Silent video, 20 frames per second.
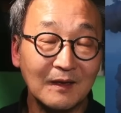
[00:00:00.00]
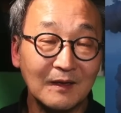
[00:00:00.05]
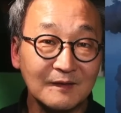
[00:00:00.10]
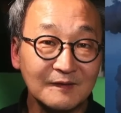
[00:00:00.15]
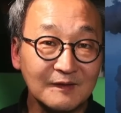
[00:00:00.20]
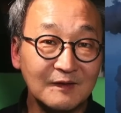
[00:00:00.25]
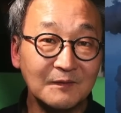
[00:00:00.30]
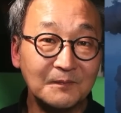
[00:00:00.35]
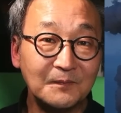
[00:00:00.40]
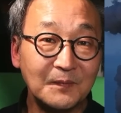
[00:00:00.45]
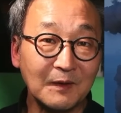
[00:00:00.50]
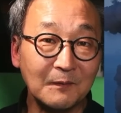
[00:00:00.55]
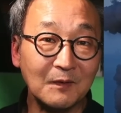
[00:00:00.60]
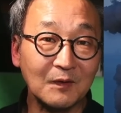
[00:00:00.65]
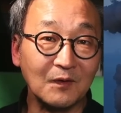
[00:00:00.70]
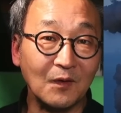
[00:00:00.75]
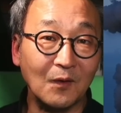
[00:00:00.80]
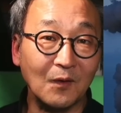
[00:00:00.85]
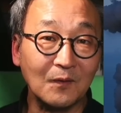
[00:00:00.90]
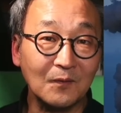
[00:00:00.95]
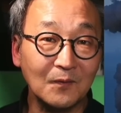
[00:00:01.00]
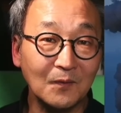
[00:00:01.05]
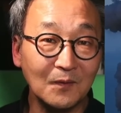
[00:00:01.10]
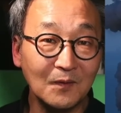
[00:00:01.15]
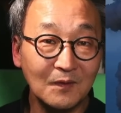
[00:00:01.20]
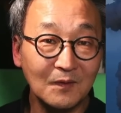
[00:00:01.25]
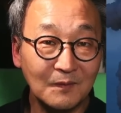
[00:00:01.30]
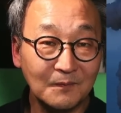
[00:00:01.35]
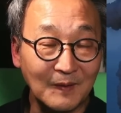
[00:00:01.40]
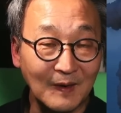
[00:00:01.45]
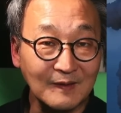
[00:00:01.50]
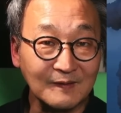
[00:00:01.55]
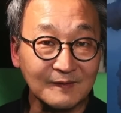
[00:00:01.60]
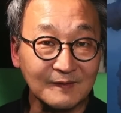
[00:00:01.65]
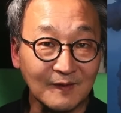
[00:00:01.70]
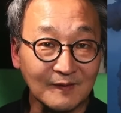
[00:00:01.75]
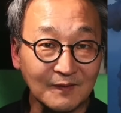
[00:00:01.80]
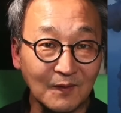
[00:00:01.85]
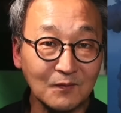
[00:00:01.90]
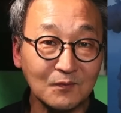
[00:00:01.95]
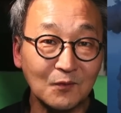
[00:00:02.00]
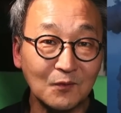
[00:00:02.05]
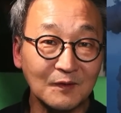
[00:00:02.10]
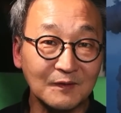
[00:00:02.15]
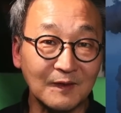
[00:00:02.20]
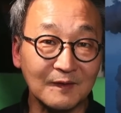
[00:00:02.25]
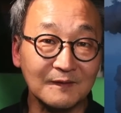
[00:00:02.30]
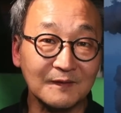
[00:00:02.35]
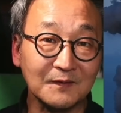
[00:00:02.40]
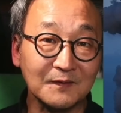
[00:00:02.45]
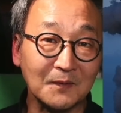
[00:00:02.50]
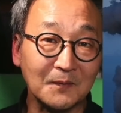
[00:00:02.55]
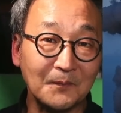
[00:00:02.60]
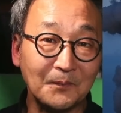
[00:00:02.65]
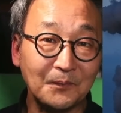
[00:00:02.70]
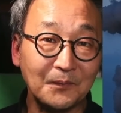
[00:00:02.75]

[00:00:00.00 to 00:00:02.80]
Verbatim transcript: 실패를 한번 겪고 발사가 성공이 됐죠.